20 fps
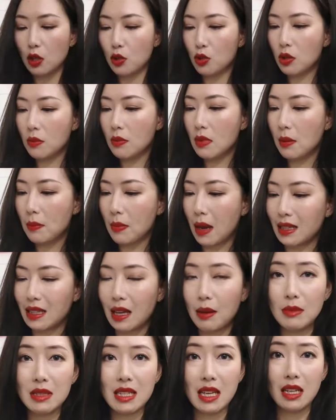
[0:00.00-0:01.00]
顺便把
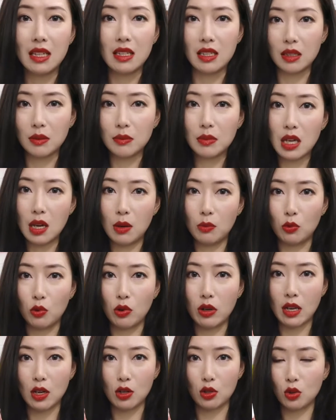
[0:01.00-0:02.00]
他们家的一个面
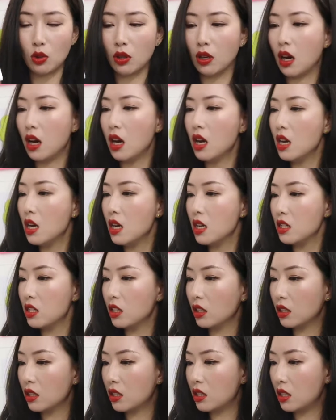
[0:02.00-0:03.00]
膜也说了，
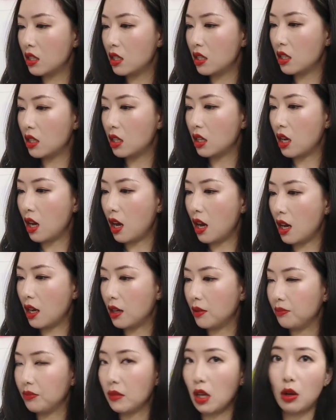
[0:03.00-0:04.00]
这个是
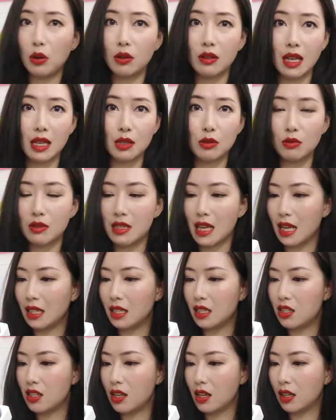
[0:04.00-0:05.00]
嗯奥伦纳苏家
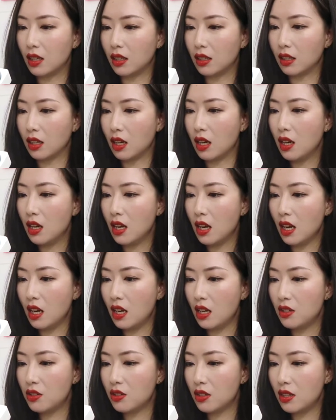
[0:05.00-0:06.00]
的这个
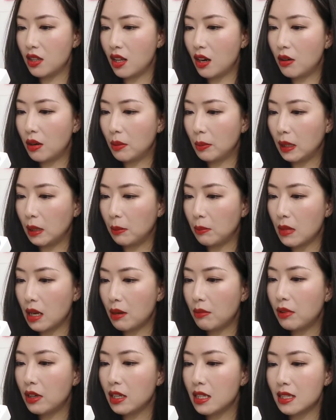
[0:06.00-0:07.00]
Hydrotherapy
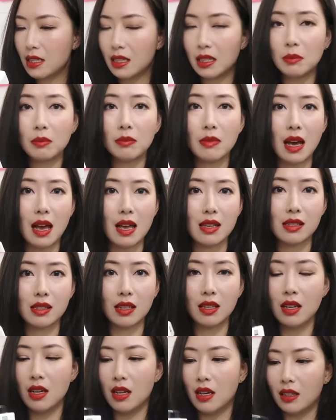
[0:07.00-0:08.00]
Memory Sleep Mask，
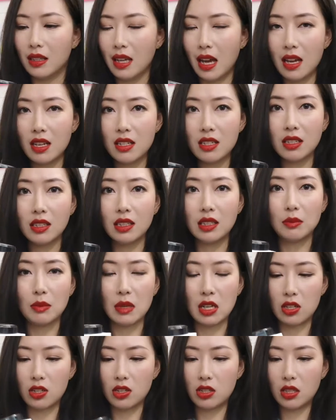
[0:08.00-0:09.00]
它这个里
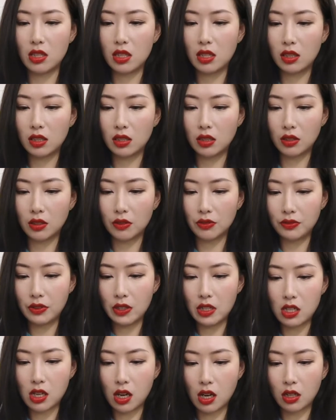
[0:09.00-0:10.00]
面是一个
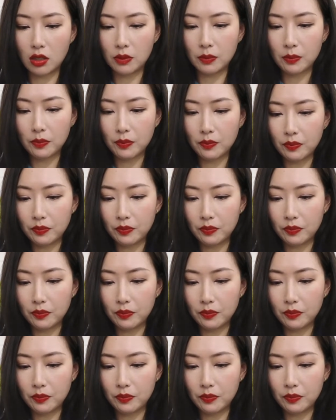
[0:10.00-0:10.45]
非常